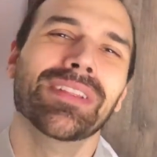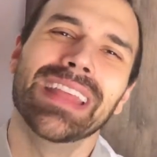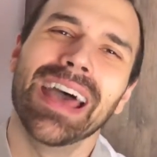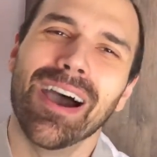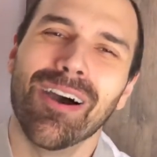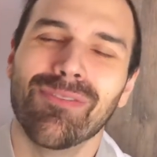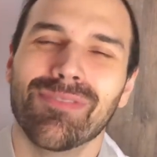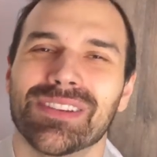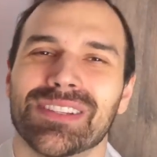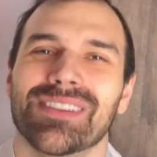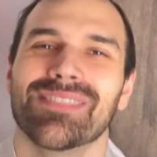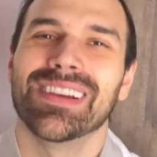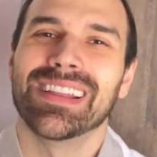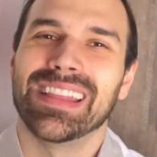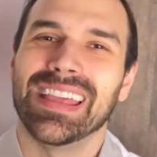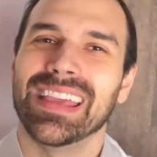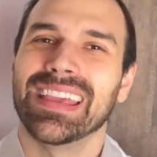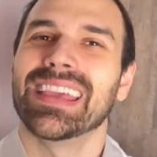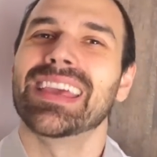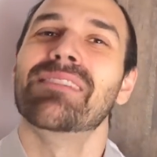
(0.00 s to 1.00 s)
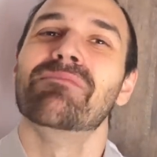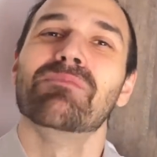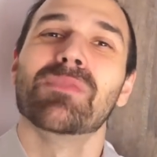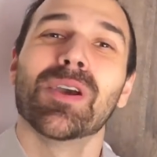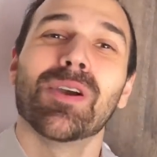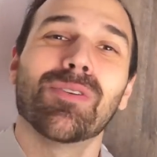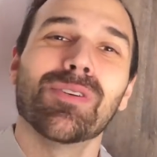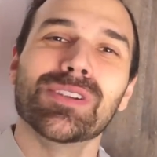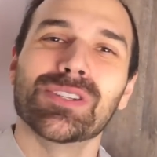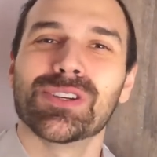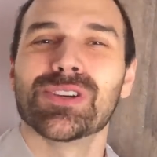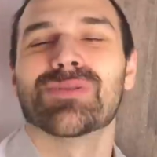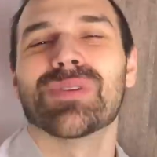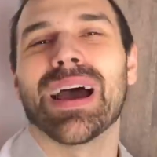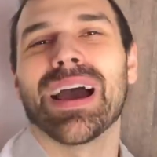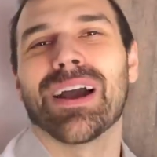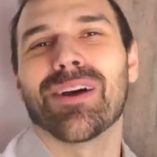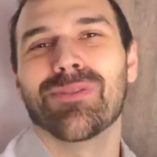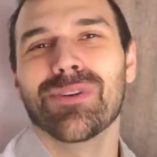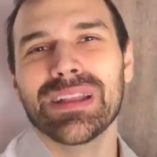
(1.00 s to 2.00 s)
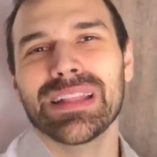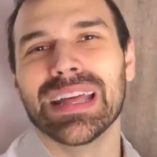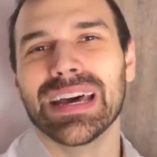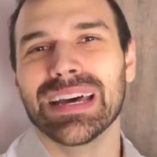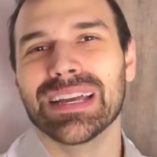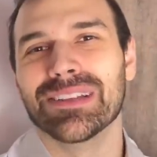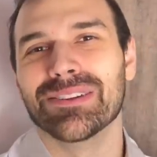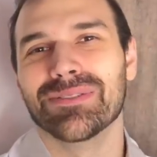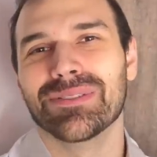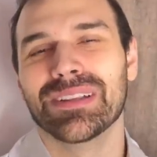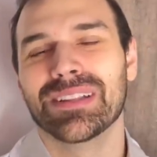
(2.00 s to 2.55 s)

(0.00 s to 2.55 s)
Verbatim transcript: Não, você vai ter que continuar cuidando.